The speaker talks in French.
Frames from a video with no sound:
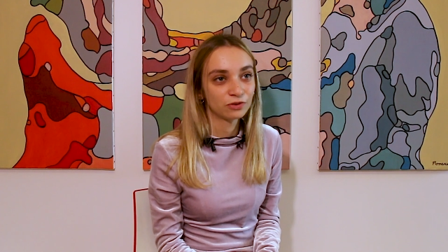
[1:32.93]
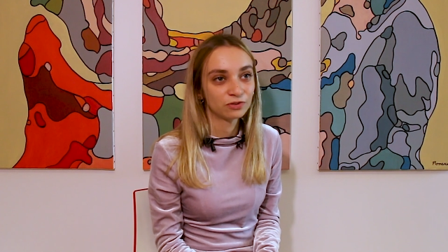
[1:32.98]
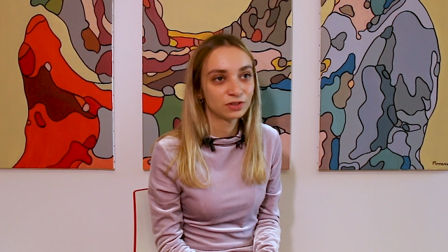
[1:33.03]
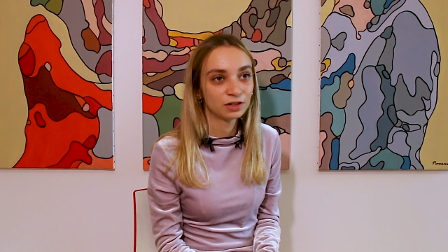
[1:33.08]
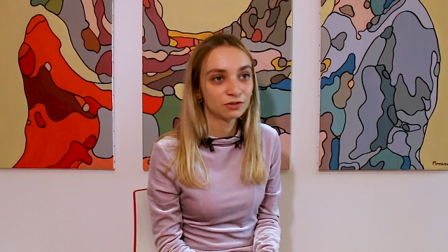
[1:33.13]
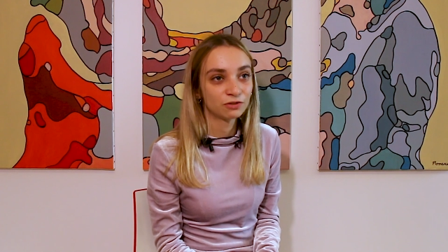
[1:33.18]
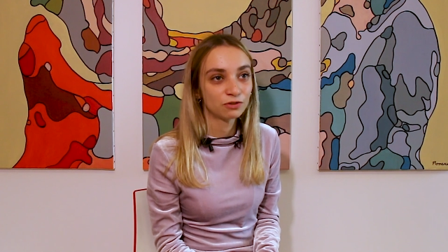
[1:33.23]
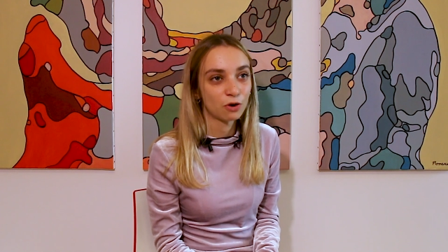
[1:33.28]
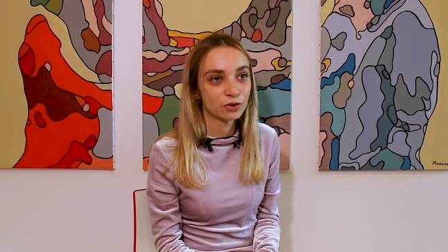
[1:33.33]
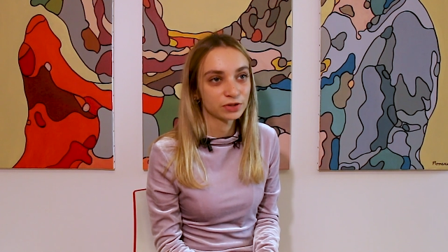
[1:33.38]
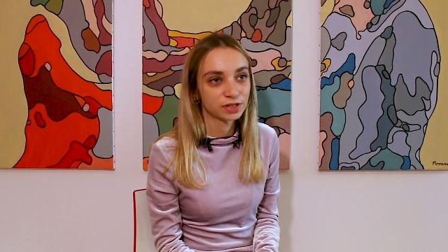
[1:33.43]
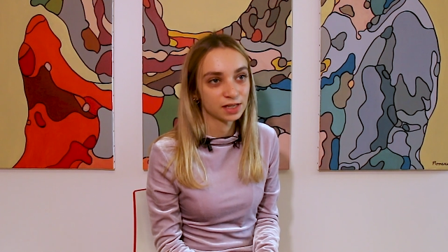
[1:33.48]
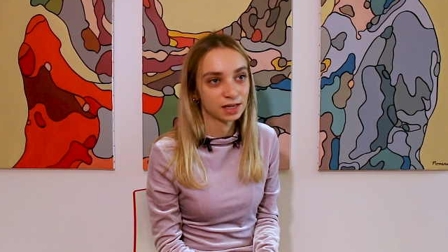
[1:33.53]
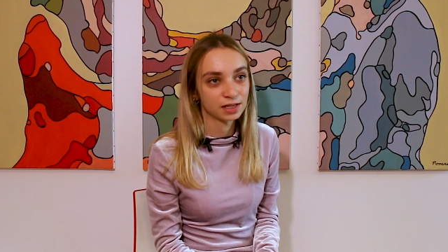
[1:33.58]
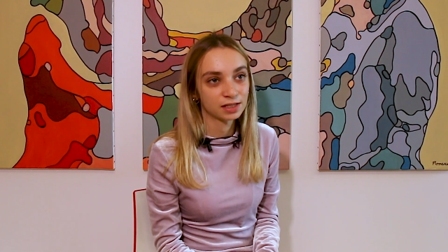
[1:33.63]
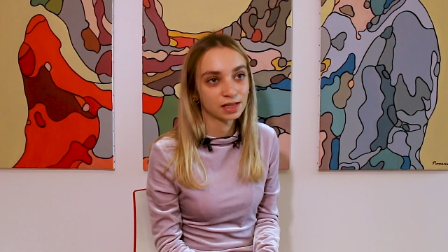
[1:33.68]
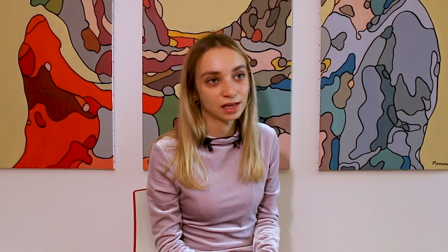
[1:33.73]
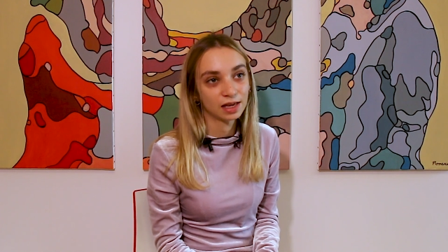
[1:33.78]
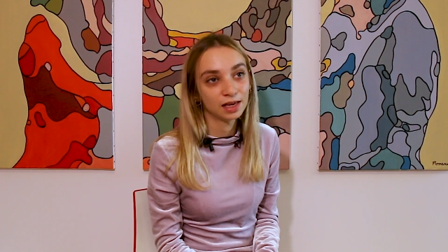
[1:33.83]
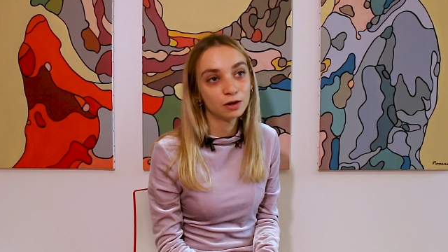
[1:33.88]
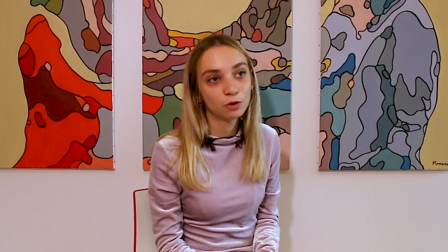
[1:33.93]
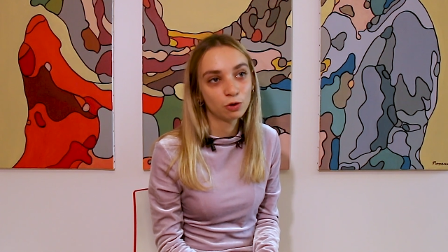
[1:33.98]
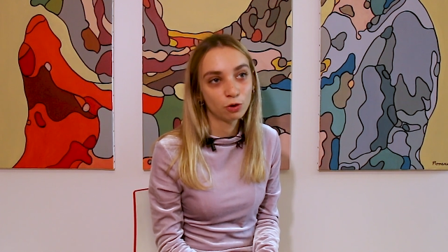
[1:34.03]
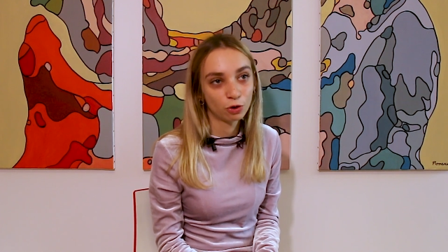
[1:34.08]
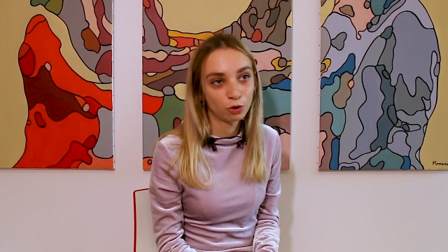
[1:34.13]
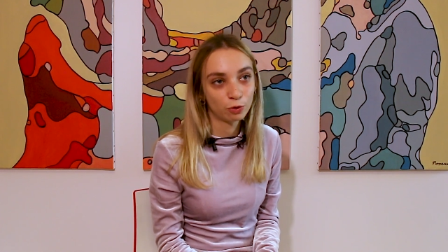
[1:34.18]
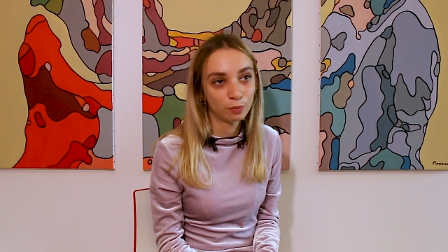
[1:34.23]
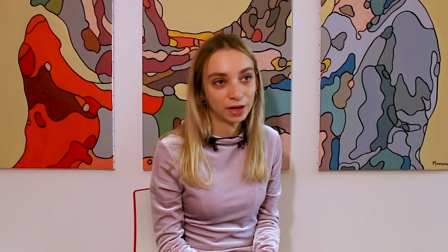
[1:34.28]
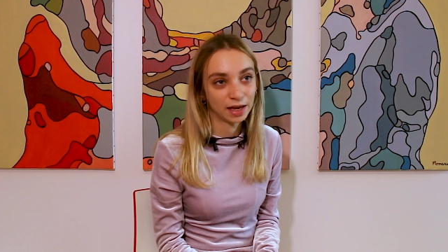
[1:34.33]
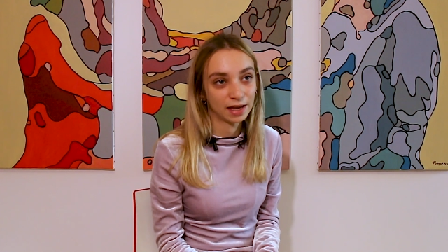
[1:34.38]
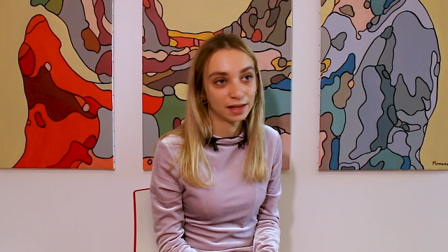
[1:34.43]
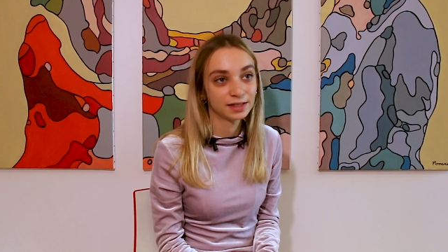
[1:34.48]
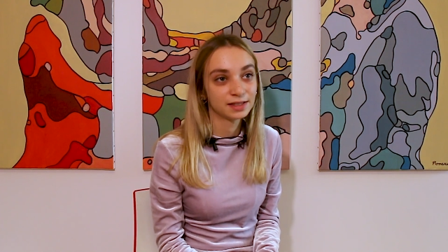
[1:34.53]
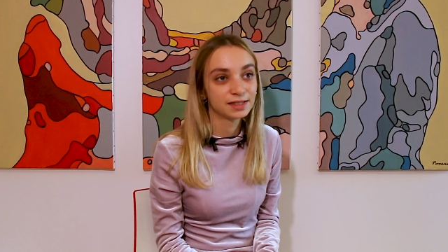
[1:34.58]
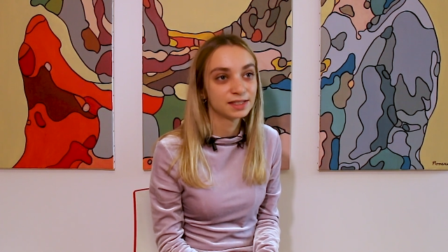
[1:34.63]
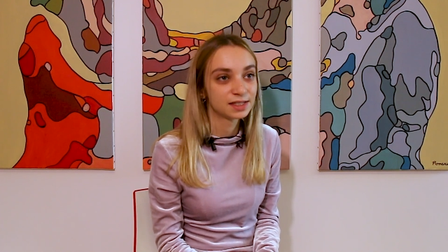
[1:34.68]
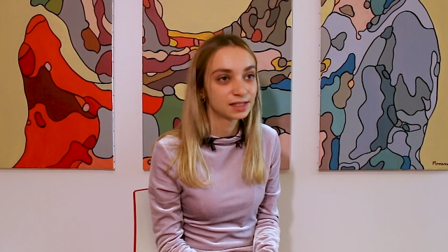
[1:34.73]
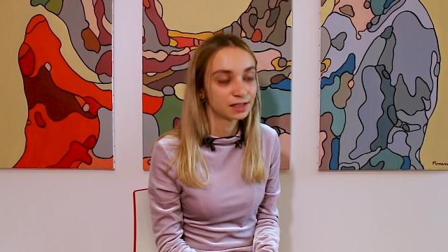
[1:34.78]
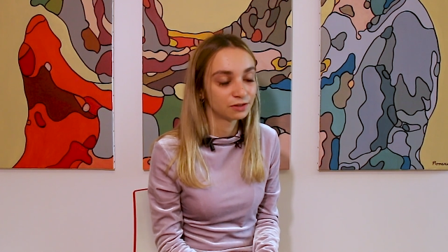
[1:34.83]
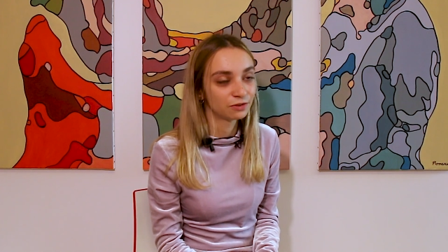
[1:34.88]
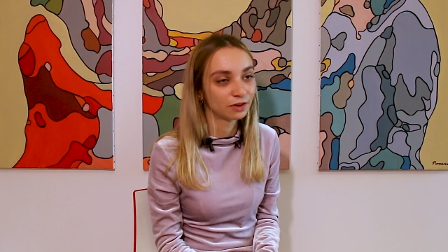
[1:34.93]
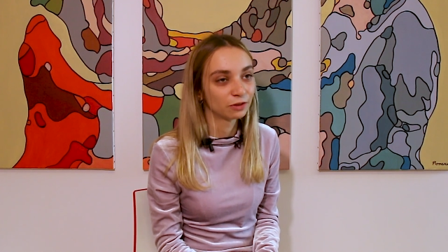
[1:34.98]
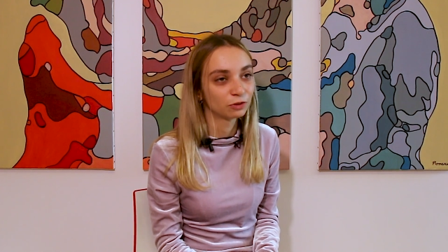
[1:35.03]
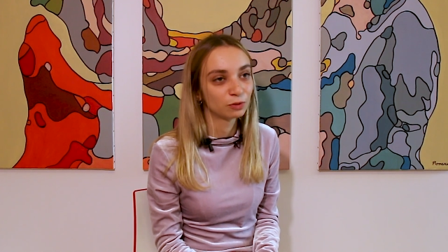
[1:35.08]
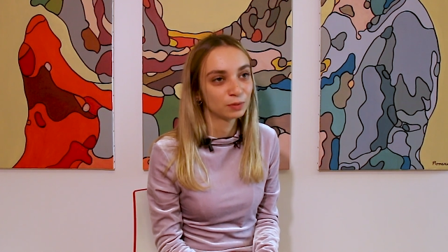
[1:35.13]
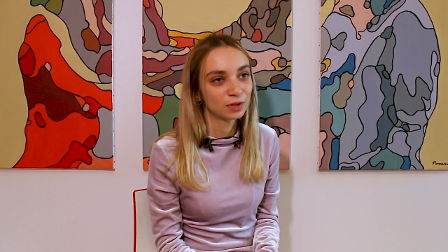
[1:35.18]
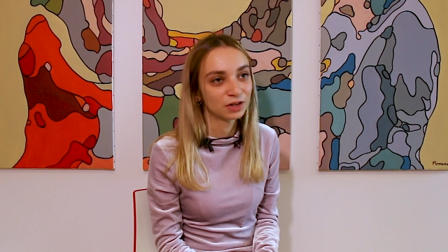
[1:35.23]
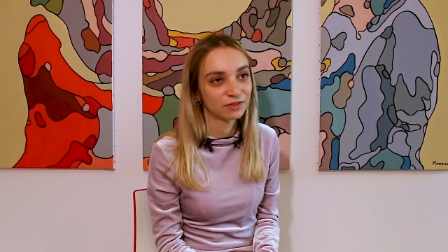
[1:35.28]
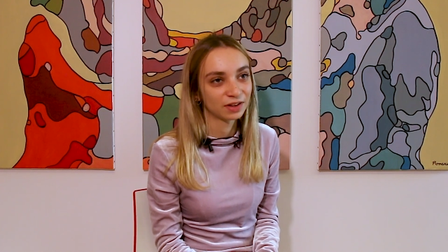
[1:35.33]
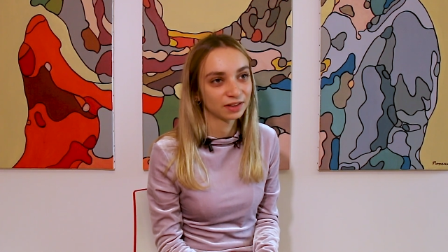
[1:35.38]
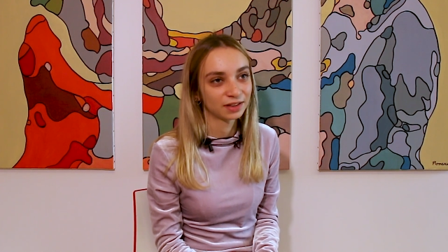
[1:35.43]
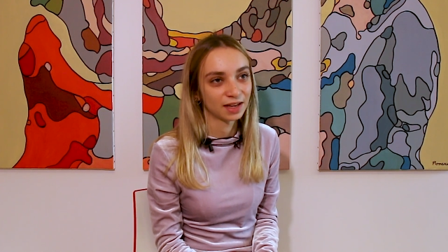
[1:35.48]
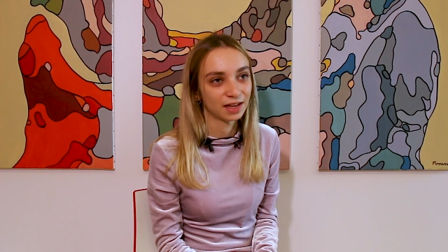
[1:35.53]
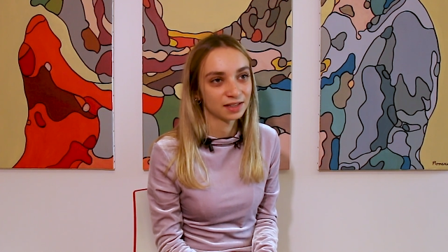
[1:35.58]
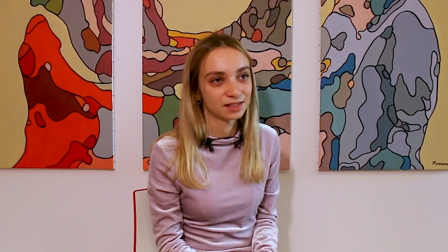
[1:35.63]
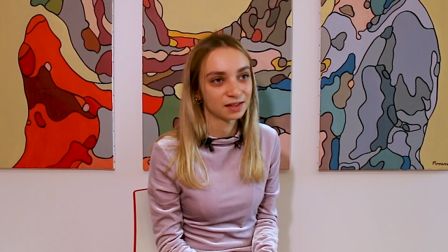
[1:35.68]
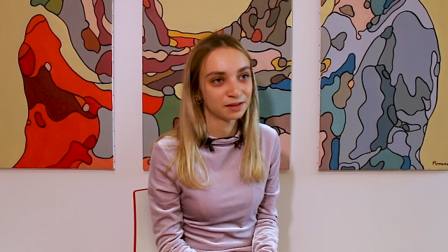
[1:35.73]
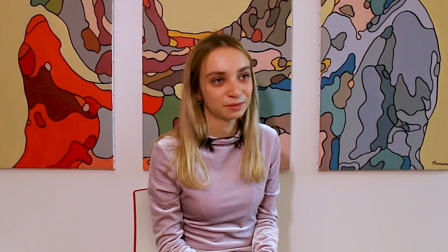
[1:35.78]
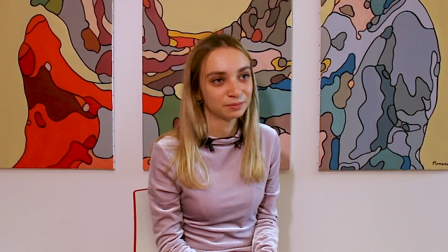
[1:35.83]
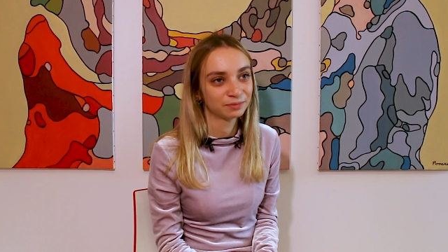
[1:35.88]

villes françaises et européennes d'ici fin 2024.